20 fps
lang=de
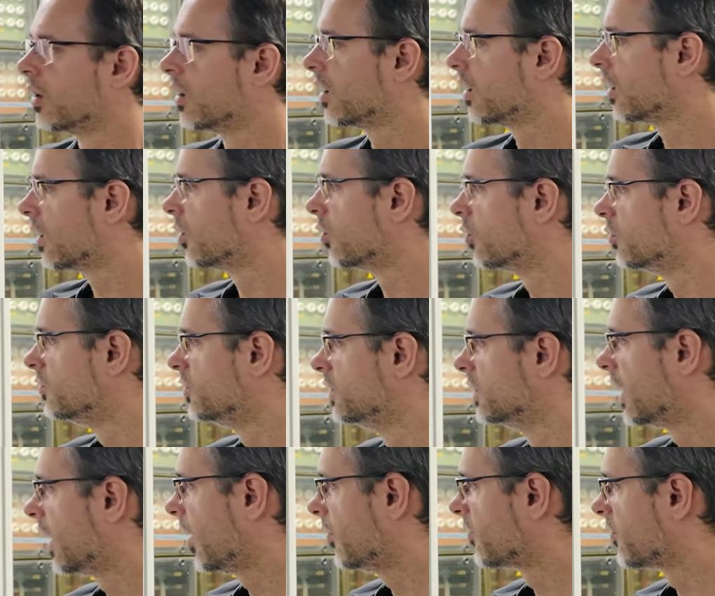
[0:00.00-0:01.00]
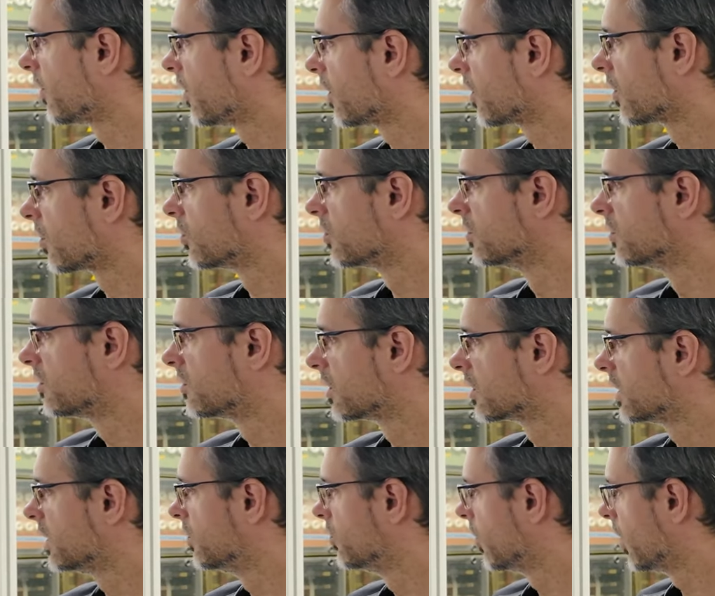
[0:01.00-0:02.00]
äh, um hier einfach
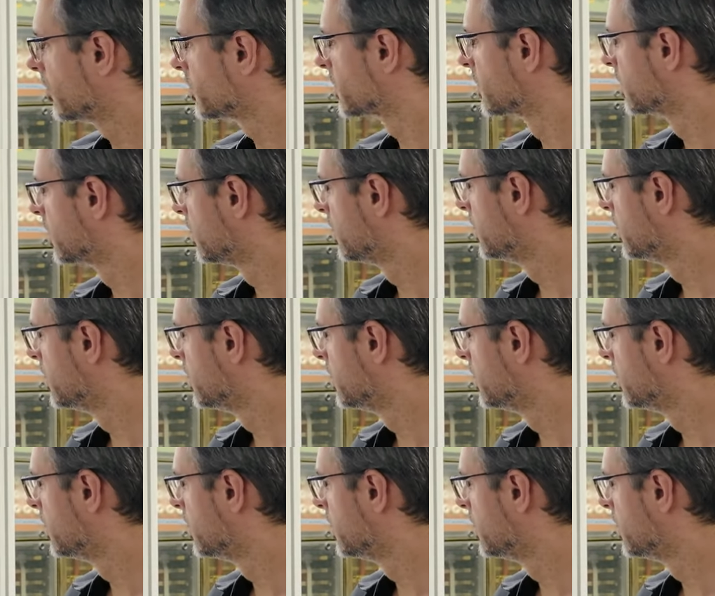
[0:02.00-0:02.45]
unter genormtem